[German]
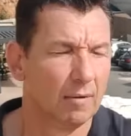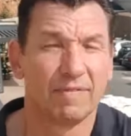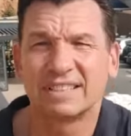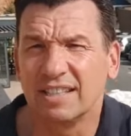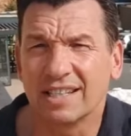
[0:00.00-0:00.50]
Ähm,
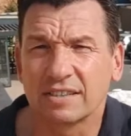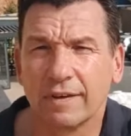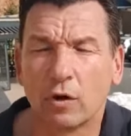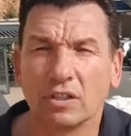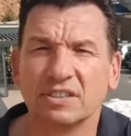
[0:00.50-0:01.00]
was sind das
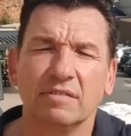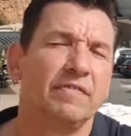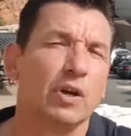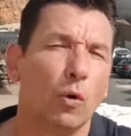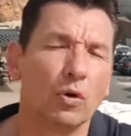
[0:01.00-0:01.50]
für
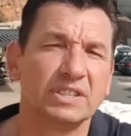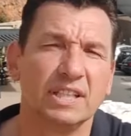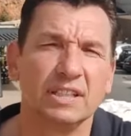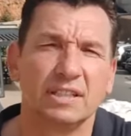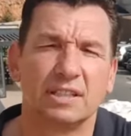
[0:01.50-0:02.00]
Kosten? Wie hoch
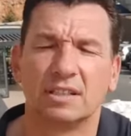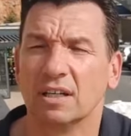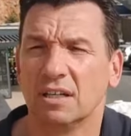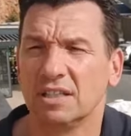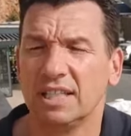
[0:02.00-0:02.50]
sind
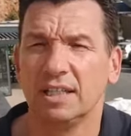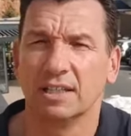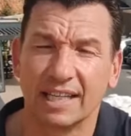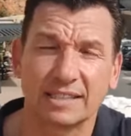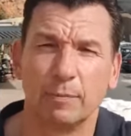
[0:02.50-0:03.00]
äh, die?
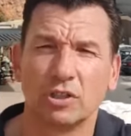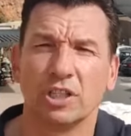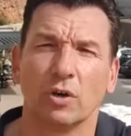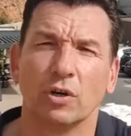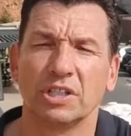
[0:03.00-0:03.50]
Das
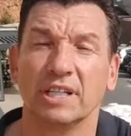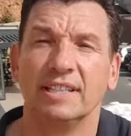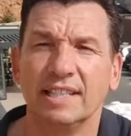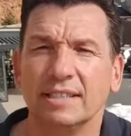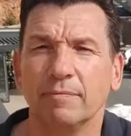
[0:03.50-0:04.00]
möchte ich euch
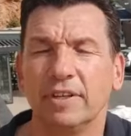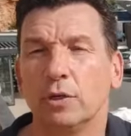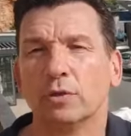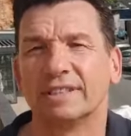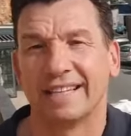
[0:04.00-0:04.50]
in diesem
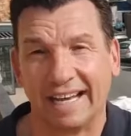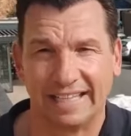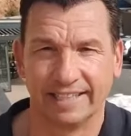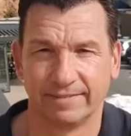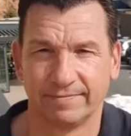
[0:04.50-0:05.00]
Video
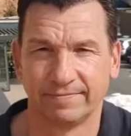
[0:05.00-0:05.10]
zeigen.